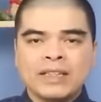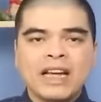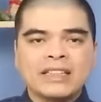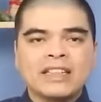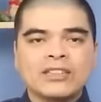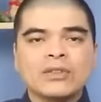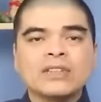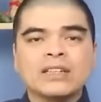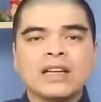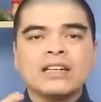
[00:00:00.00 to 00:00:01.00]
thì đại diện cho
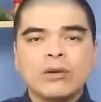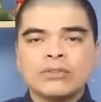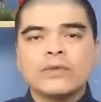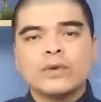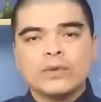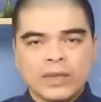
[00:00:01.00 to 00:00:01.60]
trạng thái động trong phong